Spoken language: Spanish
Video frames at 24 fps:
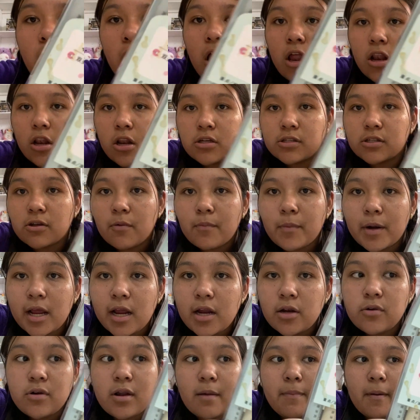Los compré en
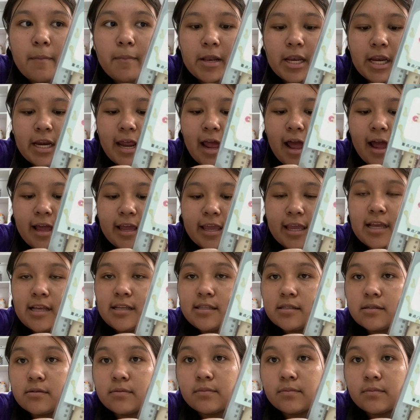una papelería X